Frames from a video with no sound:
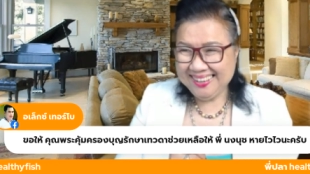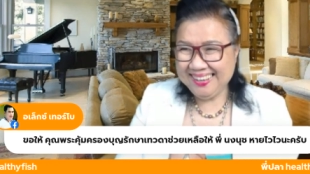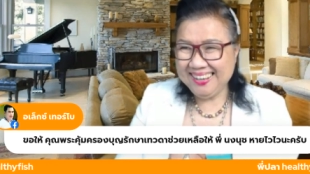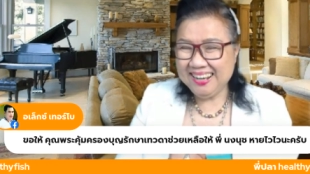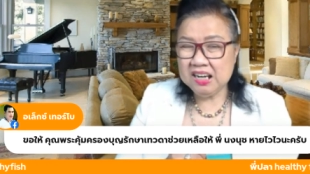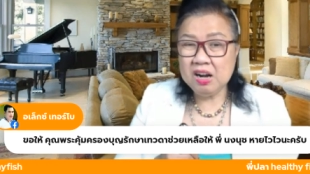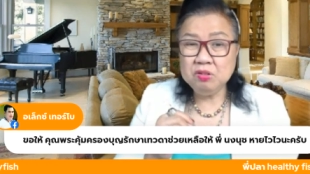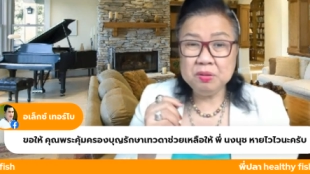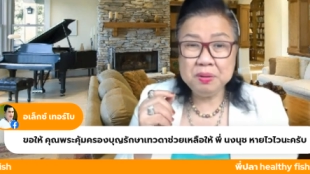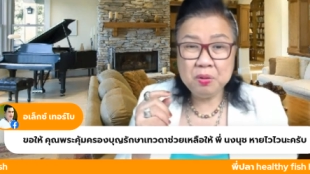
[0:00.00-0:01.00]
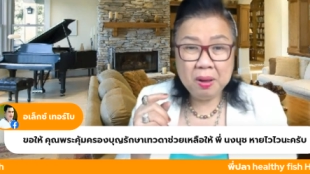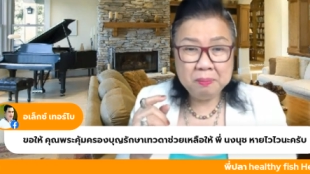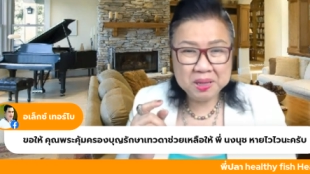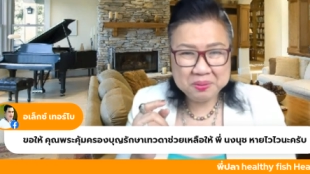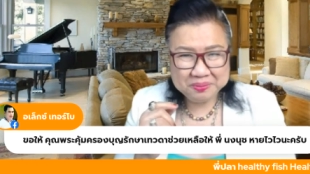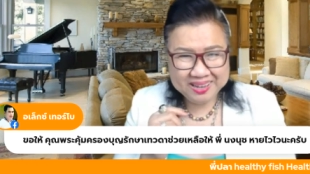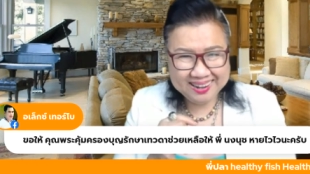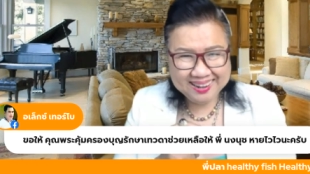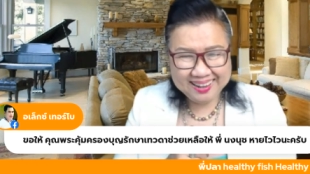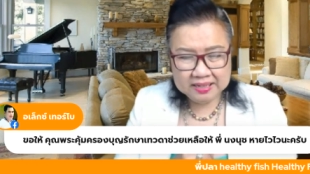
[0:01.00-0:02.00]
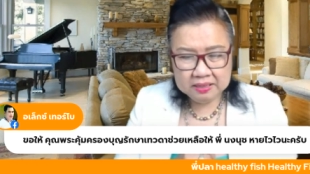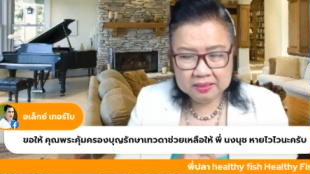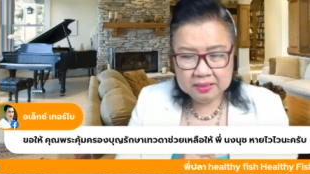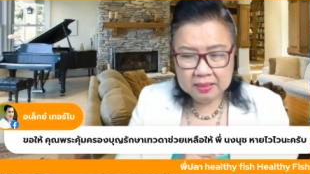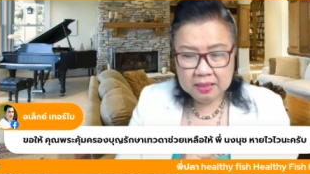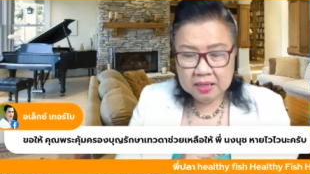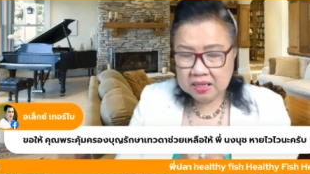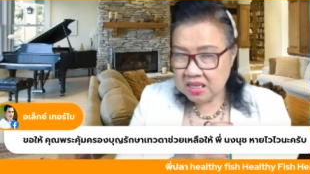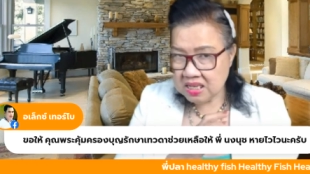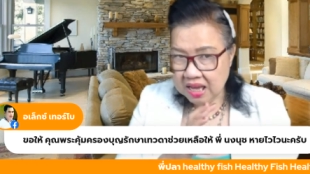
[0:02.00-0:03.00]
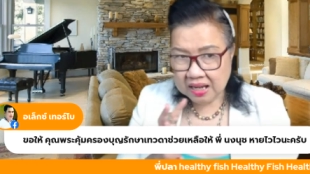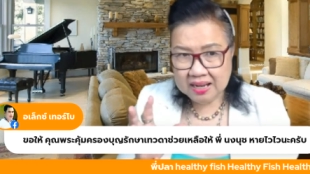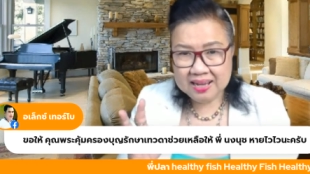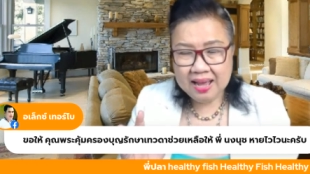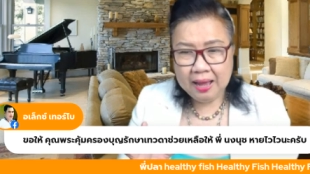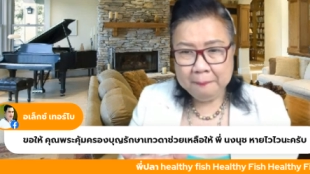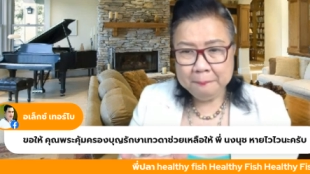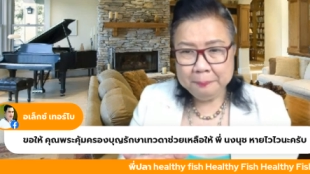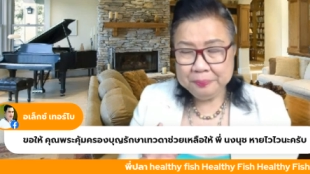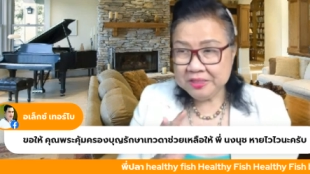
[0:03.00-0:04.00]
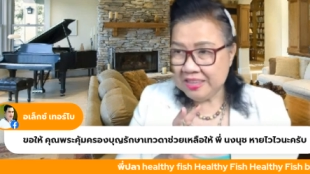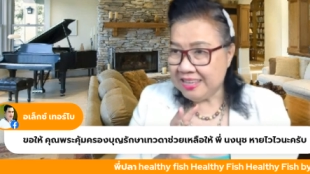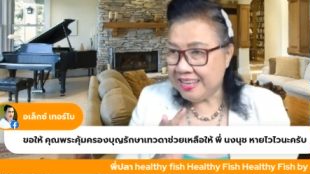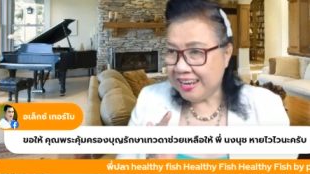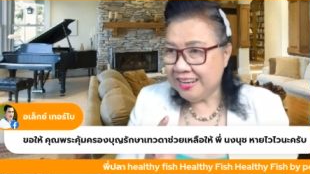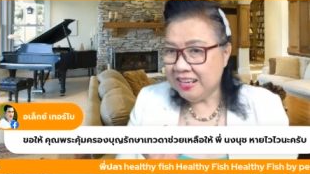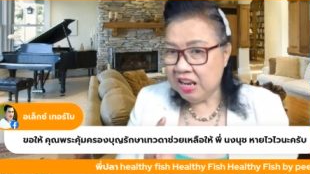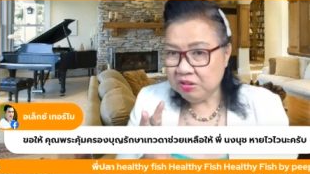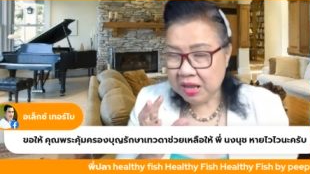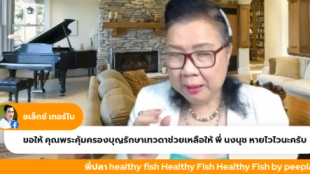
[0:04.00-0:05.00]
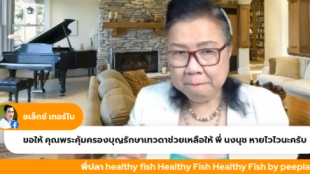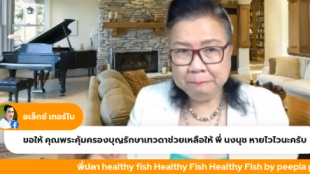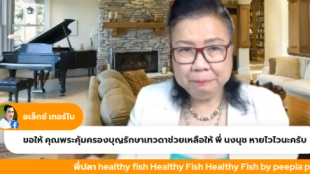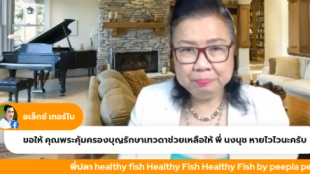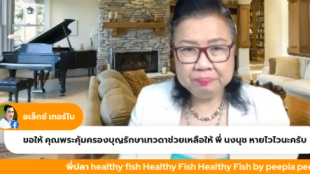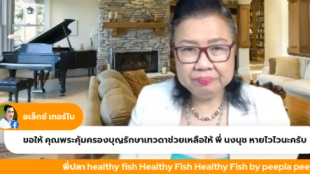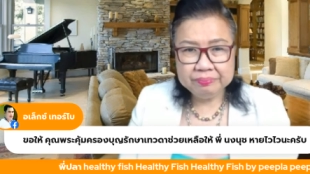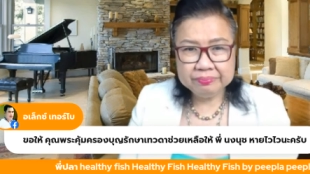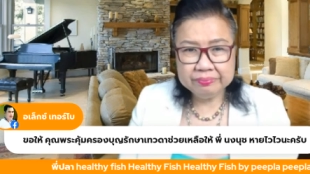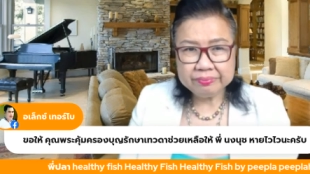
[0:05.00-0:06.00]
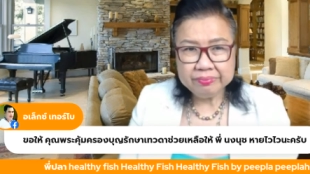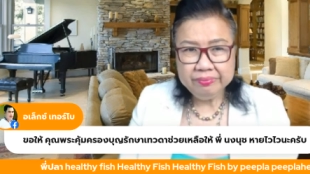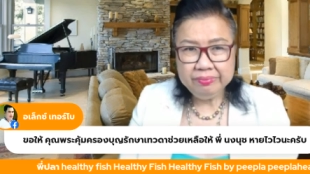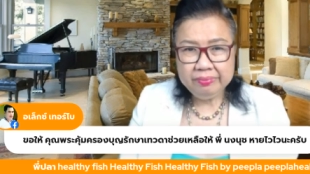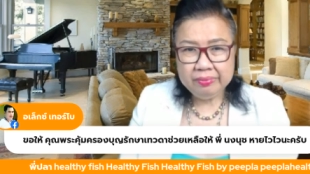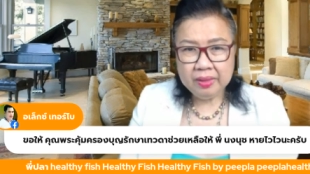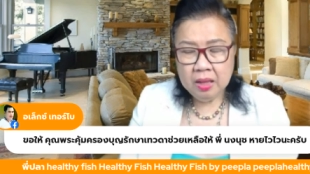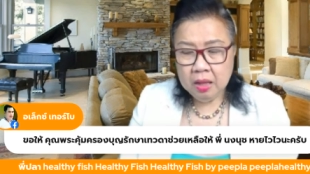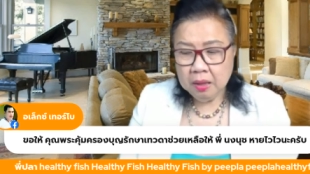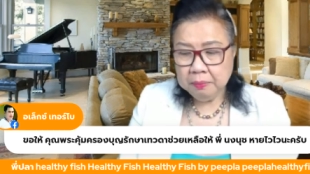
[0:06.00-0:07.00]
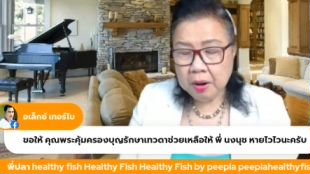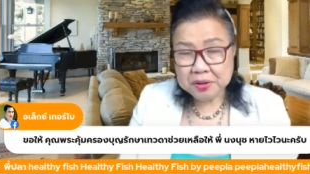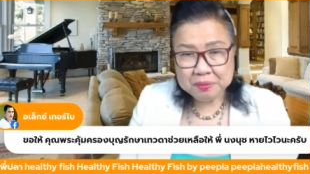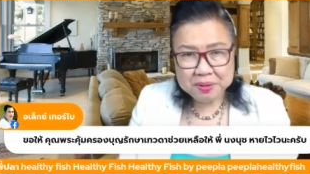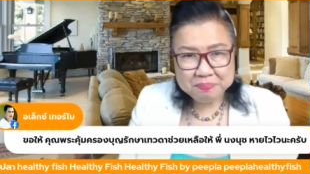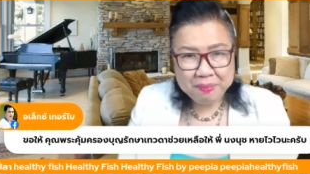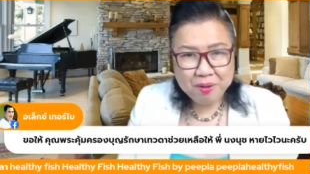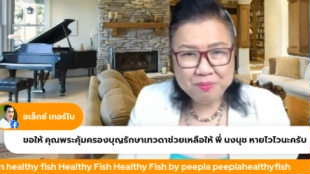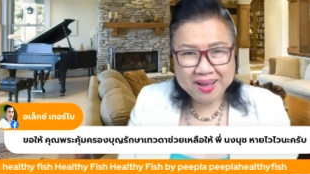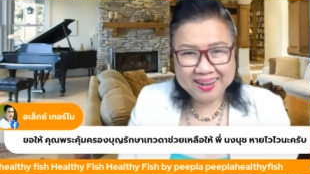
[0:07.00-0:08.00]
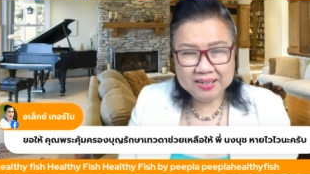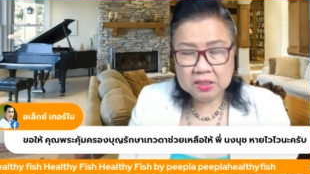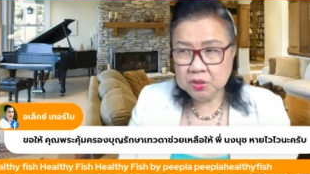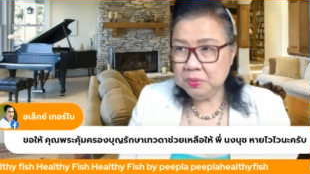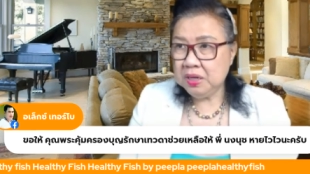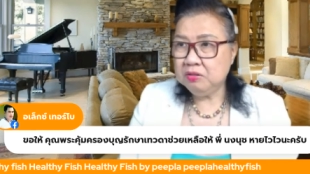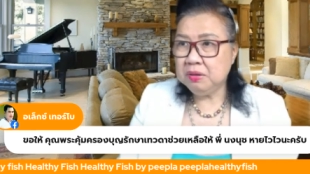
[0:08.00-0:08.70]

อเราจะมีความสุขยังไงเขียนเลยค่ะเขียนเลยแล้วทำพอเรามีเป้าหมายในชีวิตเราจะ